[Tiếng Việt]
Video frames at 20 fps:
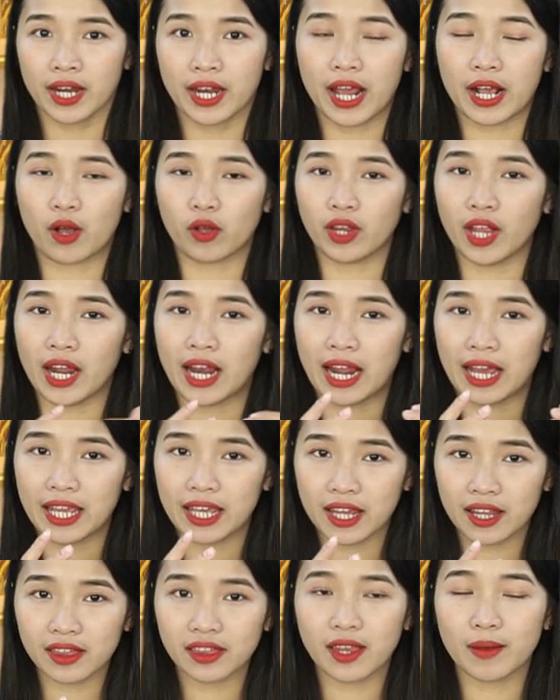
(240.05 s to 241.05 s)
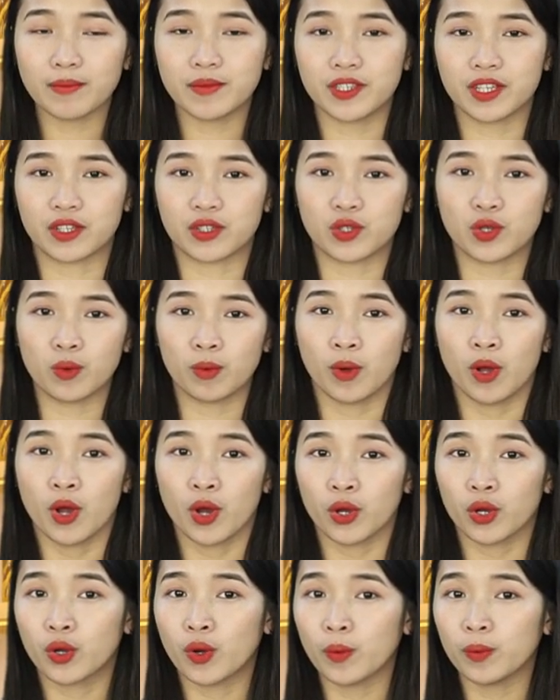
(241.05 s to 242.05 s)
để có thể là yên tâm sử dụng
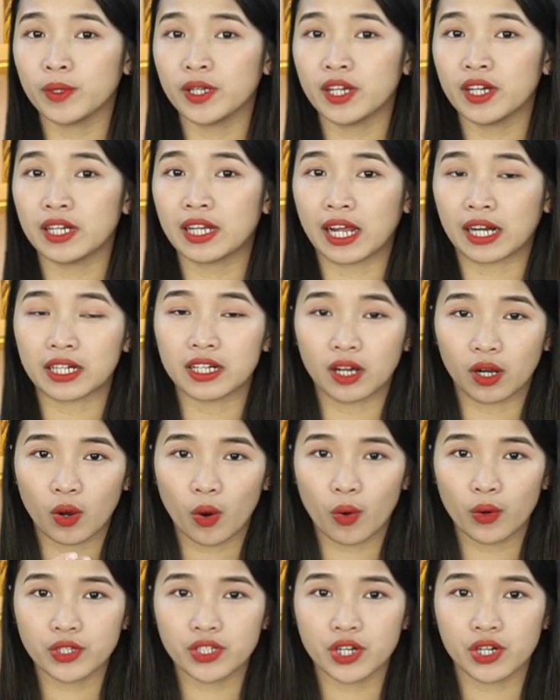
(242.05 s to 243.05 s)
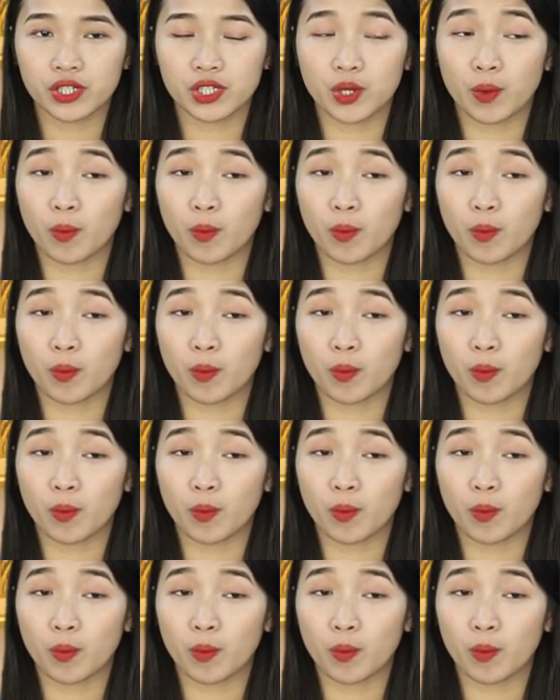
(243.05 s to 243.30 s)
cũng như là được hỗ trợ